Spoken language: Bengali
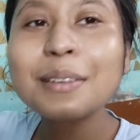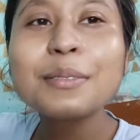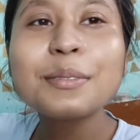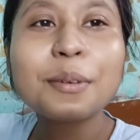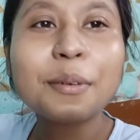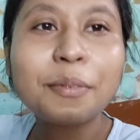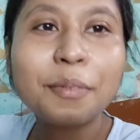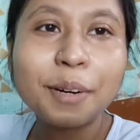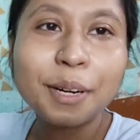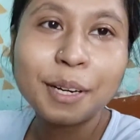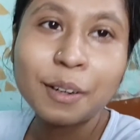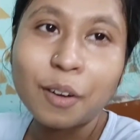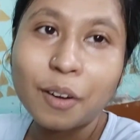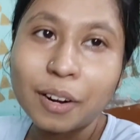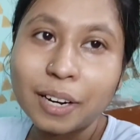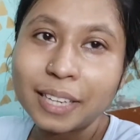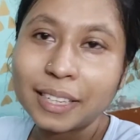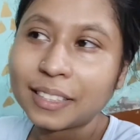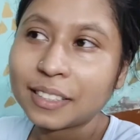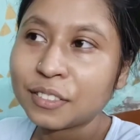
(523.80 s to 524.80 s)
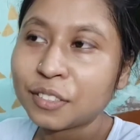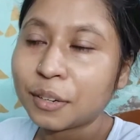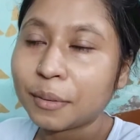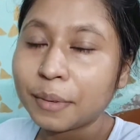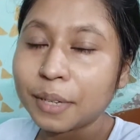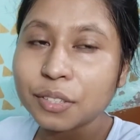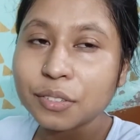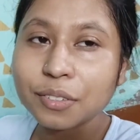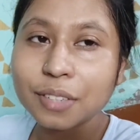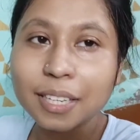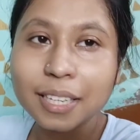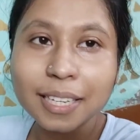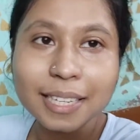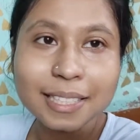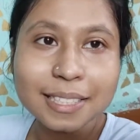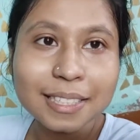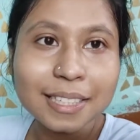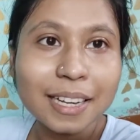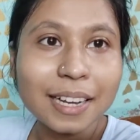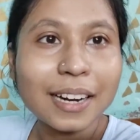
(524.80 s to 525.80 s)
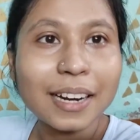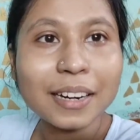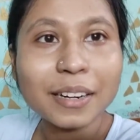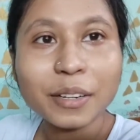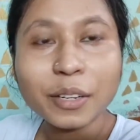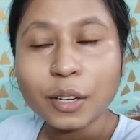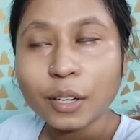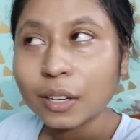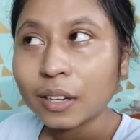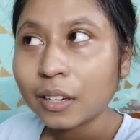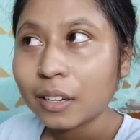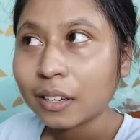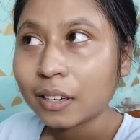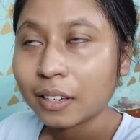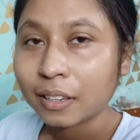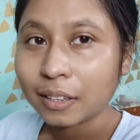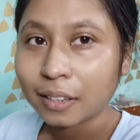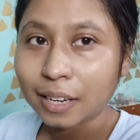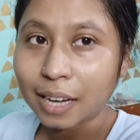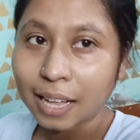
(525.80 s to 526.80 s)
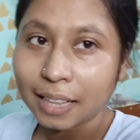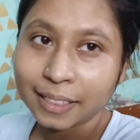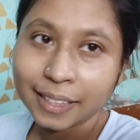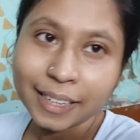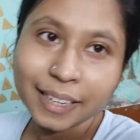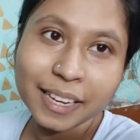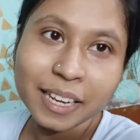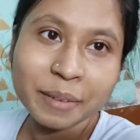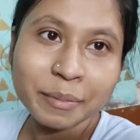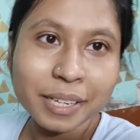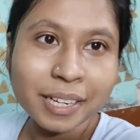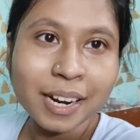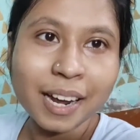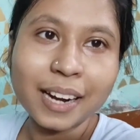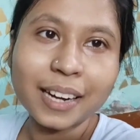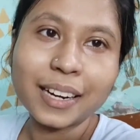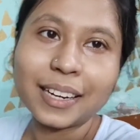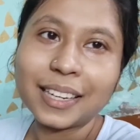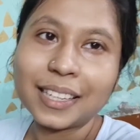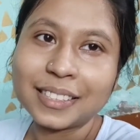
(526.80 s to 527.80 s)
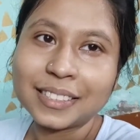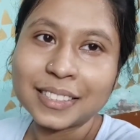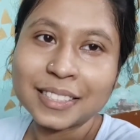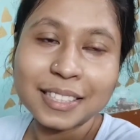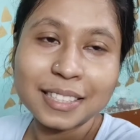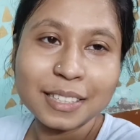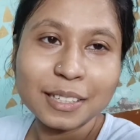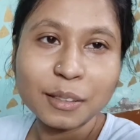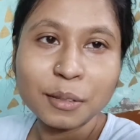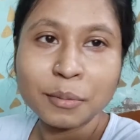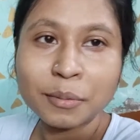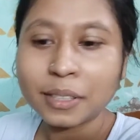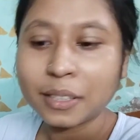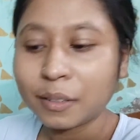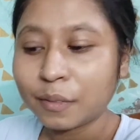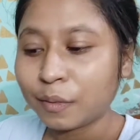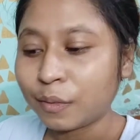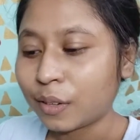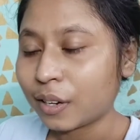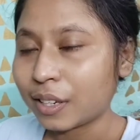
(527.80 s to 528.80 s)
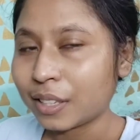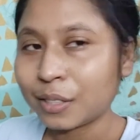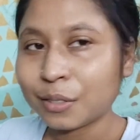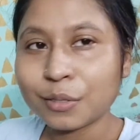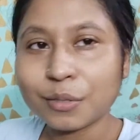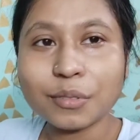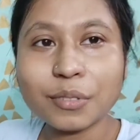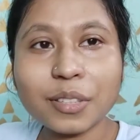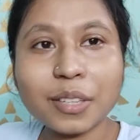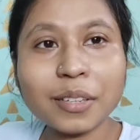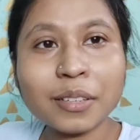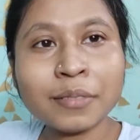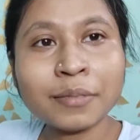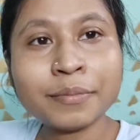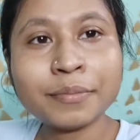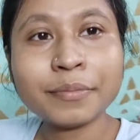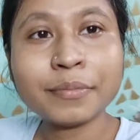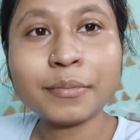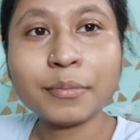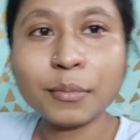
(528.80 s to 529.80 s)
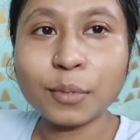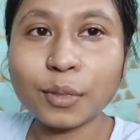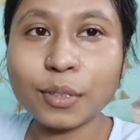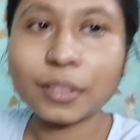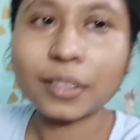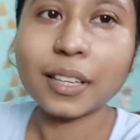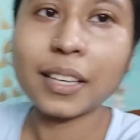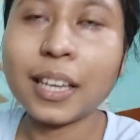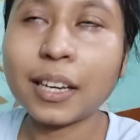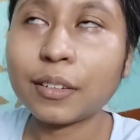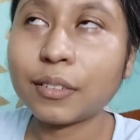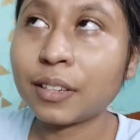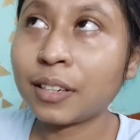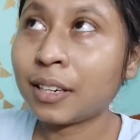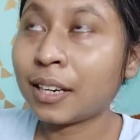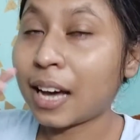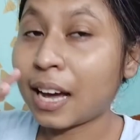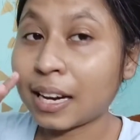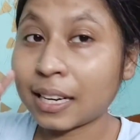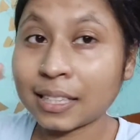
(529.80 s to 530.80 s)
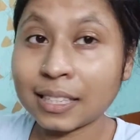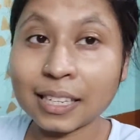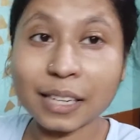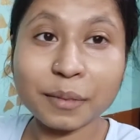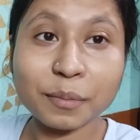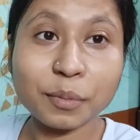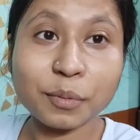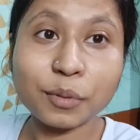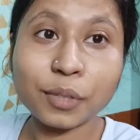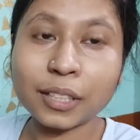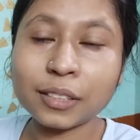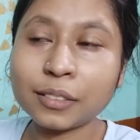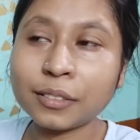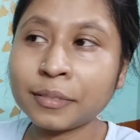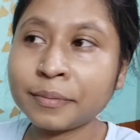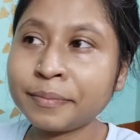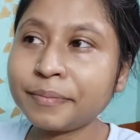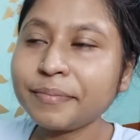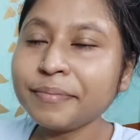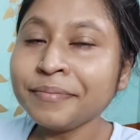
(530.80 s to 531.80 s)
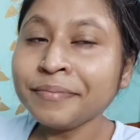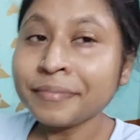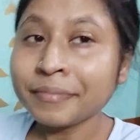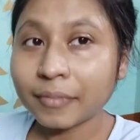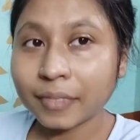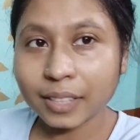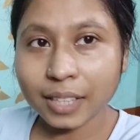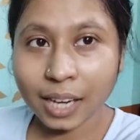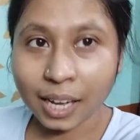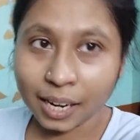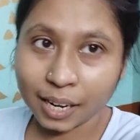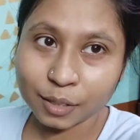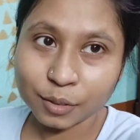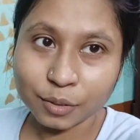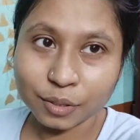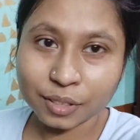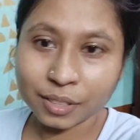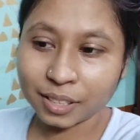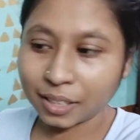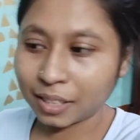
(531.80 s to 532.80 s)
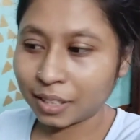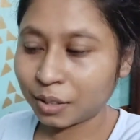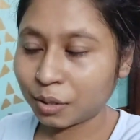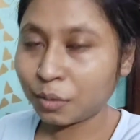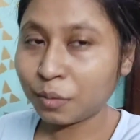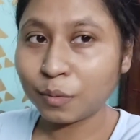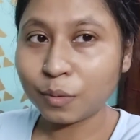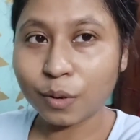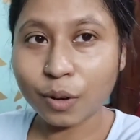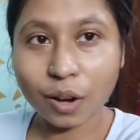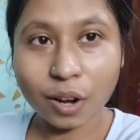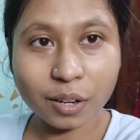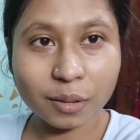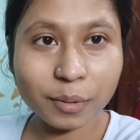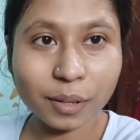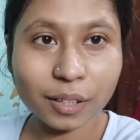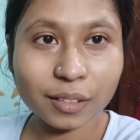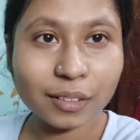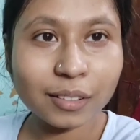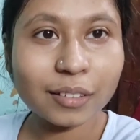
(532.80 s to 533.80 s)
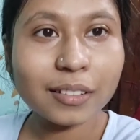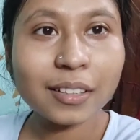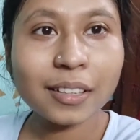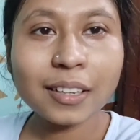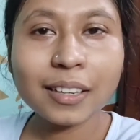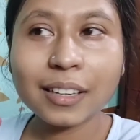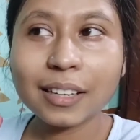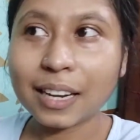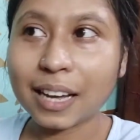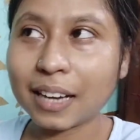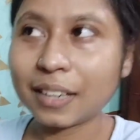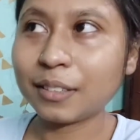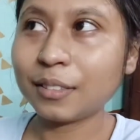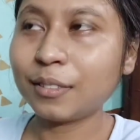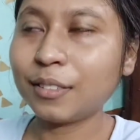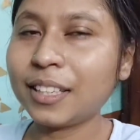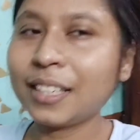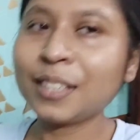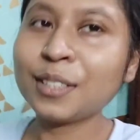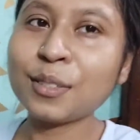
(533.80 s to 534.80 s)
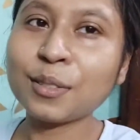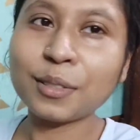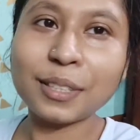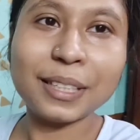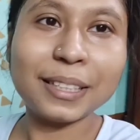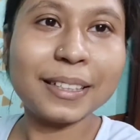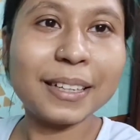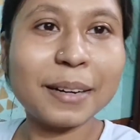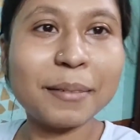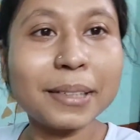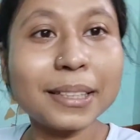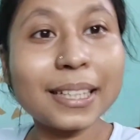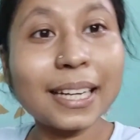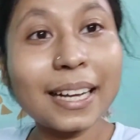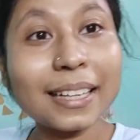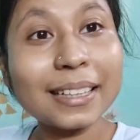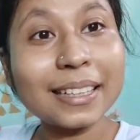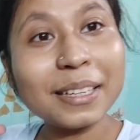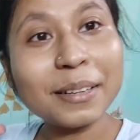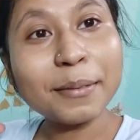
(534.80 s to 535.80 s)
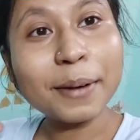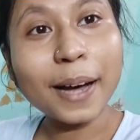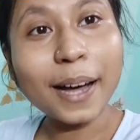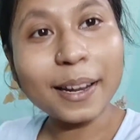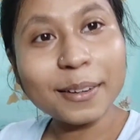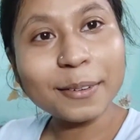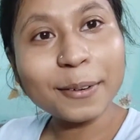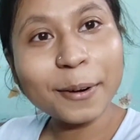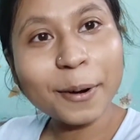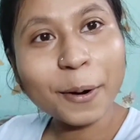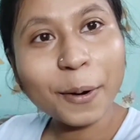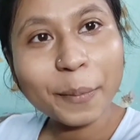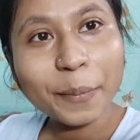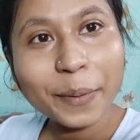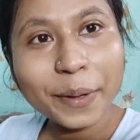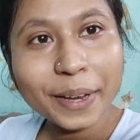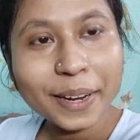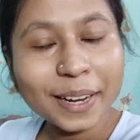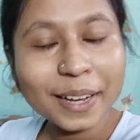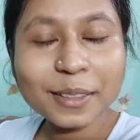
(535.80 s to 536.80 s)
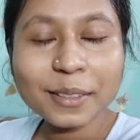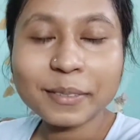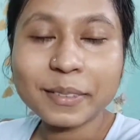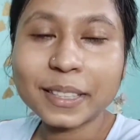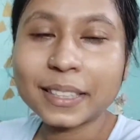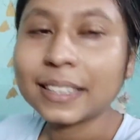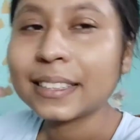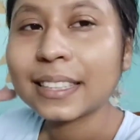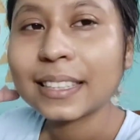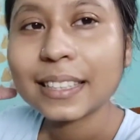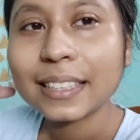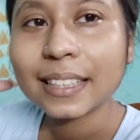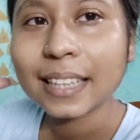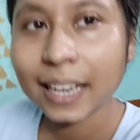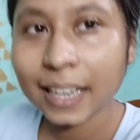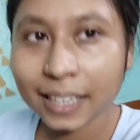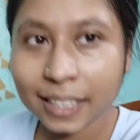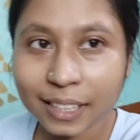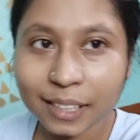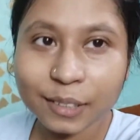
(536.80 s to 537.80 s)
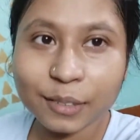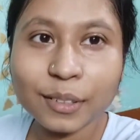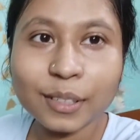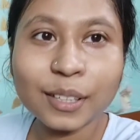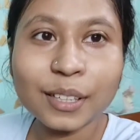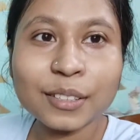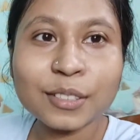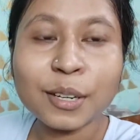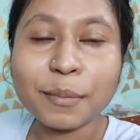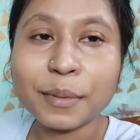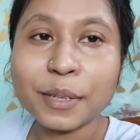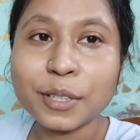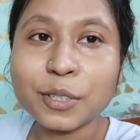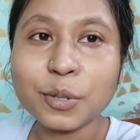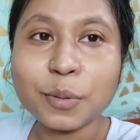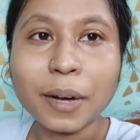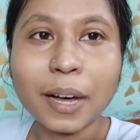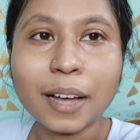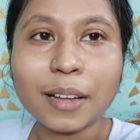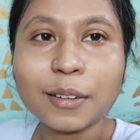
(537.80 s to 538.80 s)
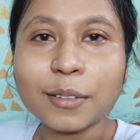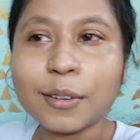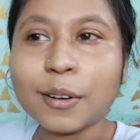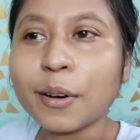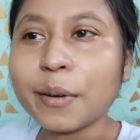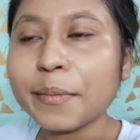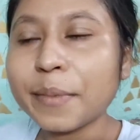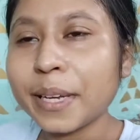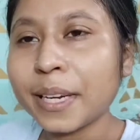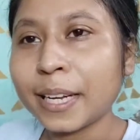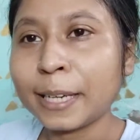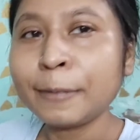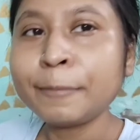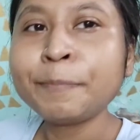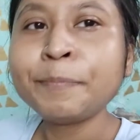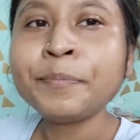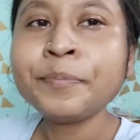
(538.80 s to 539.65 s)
সো ফ্রেন্ড অনেকটা সময় চলে গেছে আর কাল থেকে আমার ঠান্ডা লেগেছে সেটা তোমাদের ব্লগের শুরুতে বলতে ইয়ে করে নাক ঠাক পুরো একদম জ্বালা করছে কিন্তু ব্লগ বলো না করলে শরীরটা আমার তাড়াতাড়ি ভালো হবে না তোমাদের সাথে দেখা না করলে সব কিছু ভালো হবে না